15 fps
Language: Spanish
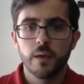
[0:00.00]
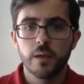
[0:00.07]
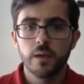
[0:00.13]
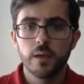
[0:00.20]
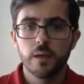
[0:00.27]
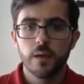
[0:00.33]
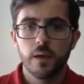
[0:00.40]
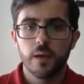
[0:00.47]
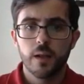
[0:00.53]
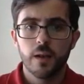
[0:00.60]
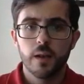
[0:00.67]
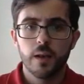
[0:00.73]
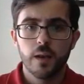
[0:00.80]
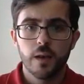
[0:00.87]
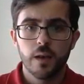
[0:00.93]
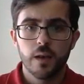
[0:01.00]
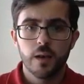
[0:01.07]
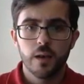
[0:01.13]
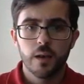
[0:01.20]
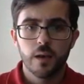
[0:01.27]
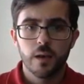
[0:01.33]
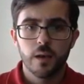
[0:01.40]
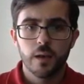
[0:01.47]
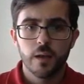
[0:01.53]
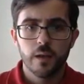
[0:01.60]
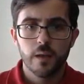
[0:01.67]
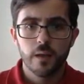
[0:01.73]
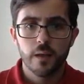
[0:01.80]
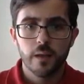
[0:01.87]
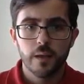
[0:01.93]
Y el,
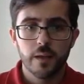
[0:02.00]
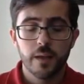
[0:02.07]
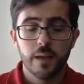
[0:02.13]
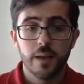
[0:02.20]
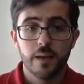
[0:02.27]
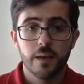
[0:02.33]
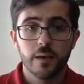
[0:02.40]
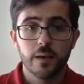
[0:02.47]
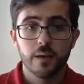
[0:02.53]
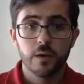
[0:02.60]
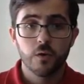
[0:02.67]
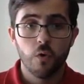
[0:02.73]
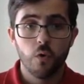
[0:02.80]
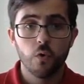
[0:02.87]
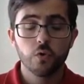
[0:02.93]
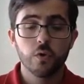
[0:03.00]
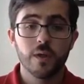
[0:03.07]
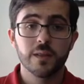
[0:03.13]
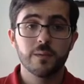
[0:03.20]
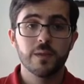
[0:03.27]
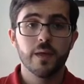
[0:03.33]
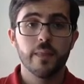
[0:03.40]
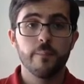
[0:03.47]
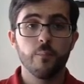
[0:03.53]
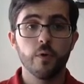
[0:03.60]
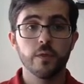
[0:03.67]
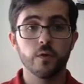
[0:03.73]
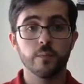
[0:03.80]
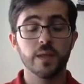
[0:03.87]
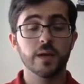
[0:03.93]
el conjunto de actividades
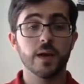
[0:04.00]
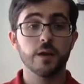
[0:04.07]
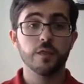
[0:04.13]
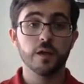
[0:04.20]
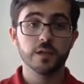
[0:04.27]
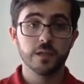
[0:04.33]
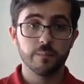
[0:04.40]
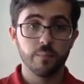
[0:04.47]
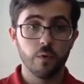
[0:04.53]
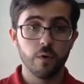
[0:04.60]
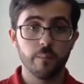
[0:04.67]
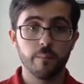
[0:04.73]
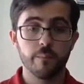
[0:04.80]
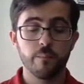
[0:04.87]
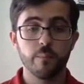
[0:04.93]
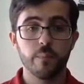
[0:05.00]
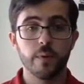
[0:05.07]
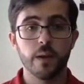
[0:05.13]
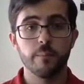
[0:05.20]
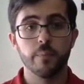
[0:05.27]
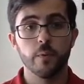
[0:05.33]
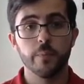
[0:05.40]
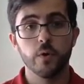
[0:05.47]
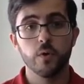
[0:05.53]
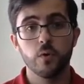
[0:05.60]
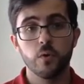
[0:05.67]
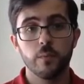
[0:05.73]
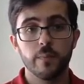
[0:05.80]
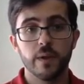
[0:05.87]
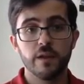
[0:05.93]
pueden o bien realizarse por el
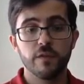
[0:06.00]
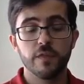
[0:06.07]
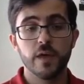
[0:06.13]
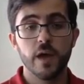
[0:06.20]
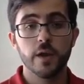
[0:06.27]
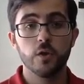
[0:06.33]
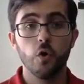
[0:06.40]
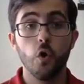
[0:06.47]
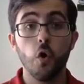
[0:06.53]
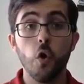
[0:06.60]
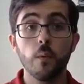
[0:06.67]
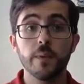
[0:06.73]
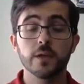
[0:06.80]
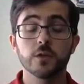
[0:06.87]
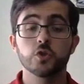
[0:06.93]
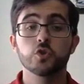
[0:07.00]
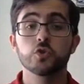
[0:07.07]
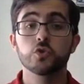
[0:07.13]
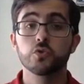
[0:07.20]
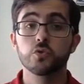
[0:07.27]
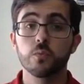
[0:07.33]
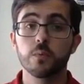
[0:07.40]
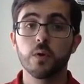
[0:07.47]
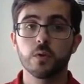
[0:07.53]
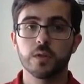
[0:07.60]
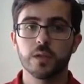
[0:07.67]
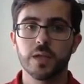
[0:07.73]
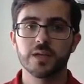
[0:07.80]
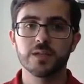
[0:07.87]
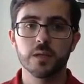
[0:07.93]
propio beneficiario o bien
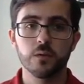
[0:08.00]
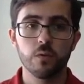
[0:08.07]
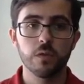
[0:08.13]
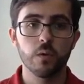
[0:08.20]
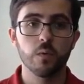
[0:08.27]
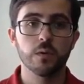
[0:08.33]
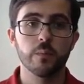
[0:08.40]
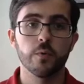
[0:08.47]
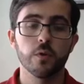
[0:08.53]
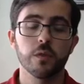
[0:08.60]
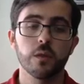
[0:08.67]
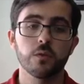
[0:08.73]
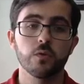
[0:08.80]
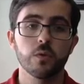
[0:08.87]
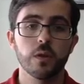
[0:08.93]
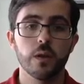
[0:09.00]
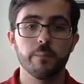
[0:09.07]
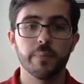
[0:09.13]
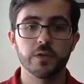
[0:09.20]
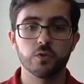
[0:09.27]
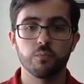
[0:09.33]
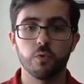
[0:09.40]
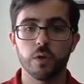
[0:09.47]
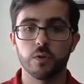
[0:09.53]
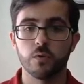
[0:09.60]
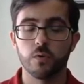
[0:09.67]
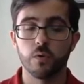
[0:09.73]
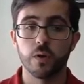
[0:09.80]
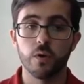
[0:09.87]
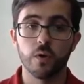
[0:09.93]
subcontratarse hasta un 50% del
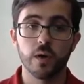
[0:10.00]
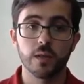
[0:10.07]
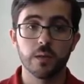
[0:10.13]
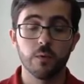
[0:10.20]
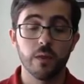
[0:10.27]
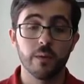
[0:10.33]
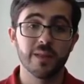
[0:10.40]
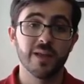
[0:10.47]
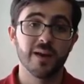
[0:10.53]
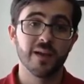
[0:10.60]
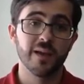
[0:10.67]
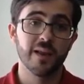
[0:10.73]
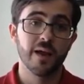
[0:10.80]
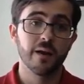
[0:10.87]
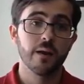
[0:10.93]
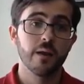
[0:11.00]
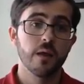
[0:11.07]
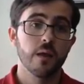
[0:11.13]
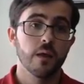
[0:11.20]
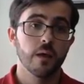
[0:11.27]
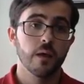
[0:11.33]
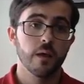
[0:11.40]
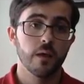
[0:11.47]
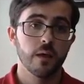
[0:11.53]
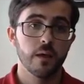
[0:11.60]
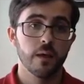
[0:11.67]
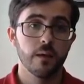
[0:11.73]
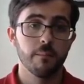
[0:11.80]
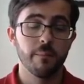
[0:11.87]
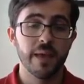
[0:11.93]
presupuesto, con el objetivo de evitar crear
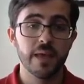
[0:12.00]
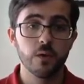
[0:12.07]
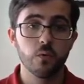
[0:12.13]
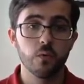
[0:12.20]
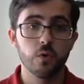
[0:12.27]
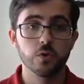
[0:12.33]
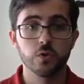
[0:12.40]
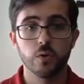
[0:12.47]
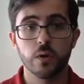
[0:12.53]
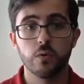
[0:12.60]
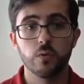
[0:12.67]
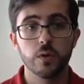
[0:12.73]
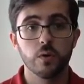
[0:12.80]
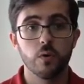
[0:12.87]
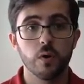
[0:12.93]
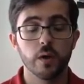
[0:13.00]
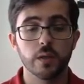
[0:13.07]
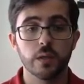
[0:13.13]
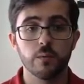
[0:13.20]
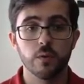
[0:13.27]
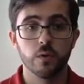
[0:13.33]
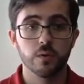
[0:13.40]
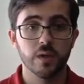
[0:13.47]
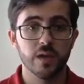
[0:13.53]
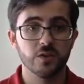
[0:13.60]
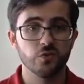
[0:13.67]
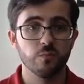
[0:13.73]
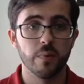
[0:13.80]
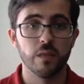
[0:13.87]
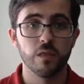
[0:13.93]
eh, vehículos con el único objetivo de obtener
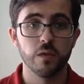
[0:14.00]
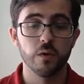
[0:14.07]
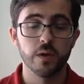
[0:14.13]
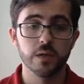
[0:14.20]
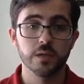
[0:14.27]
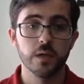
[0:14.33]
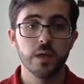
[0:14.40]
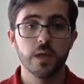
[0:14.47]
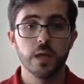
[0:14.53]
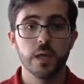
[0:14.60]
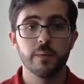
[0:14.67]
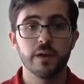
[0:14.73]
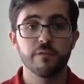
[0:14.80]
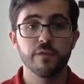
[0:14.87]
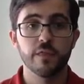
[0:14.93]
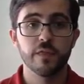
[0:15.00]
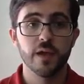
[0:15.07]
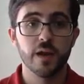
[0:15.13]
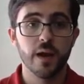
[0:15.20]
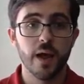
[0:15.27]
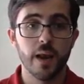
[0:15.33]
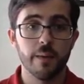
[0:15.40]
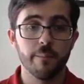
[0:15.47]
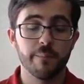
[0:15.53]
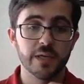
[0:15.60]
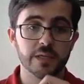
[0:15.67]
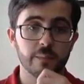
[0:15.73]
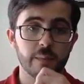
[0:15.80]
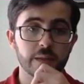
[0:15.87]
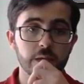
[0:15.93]
subvenciones y beneficiar a la
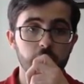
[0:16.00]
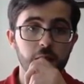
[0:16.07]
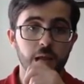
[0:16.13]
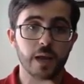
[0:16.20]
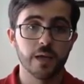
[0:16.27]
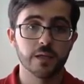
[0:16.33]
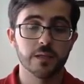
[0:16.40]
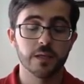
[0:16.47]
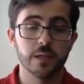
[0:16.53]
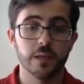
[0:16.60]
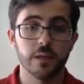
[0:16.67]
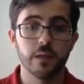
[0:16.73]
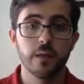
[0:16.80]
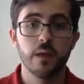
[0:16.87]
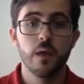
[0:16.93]
empresa matriz a la que se